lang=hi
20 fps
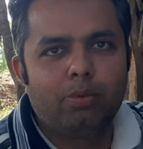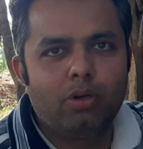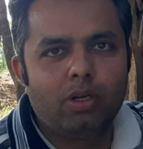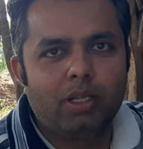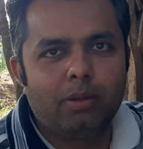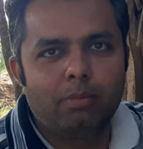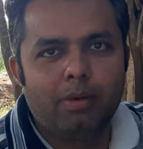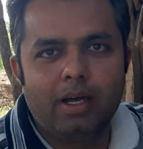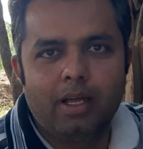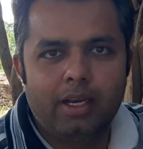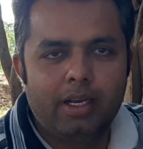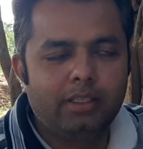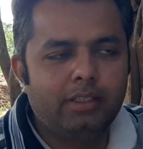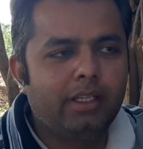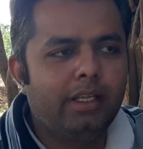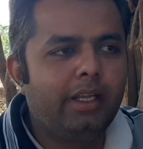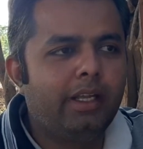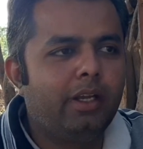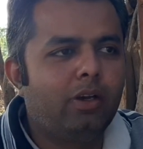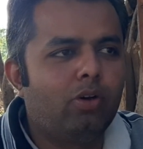पॉल के बाहर
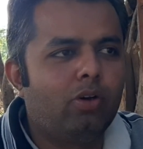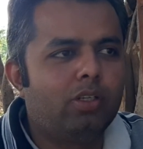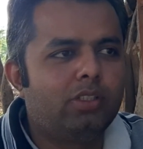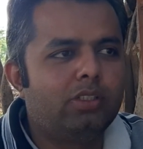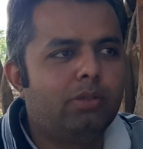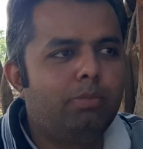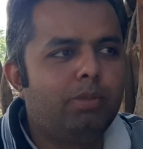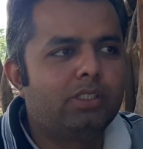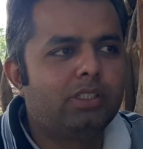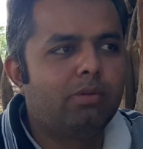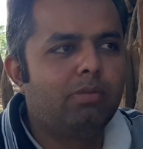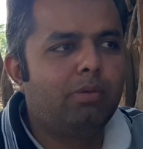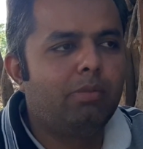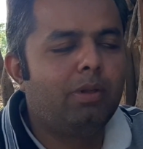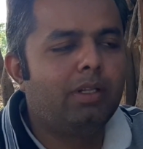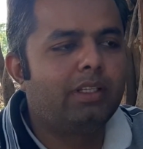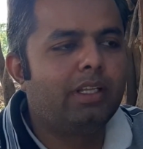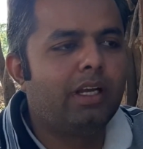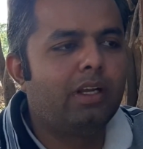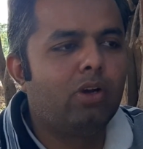रहते हैं और जब भी समय
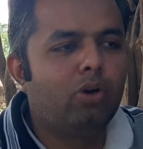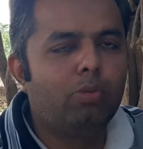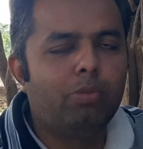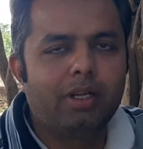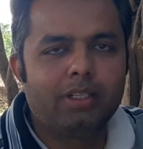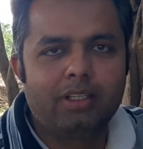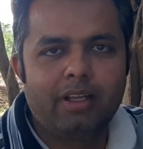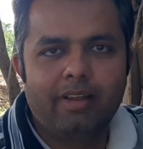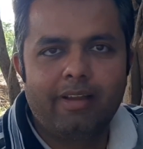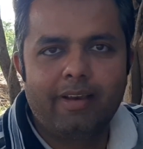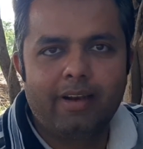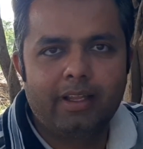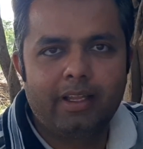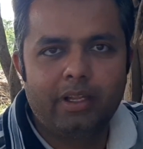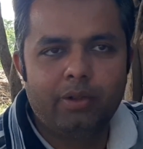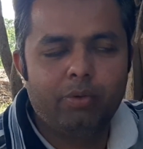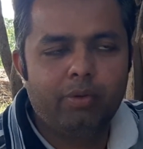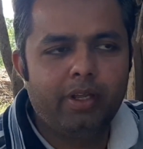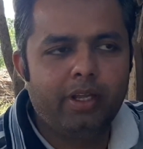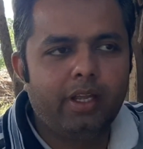मिलता है गौ माता यहाँ
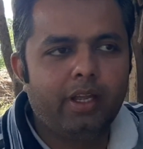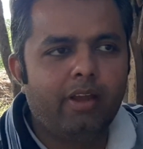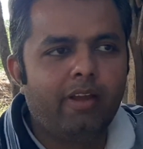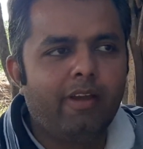रखे हुए हैं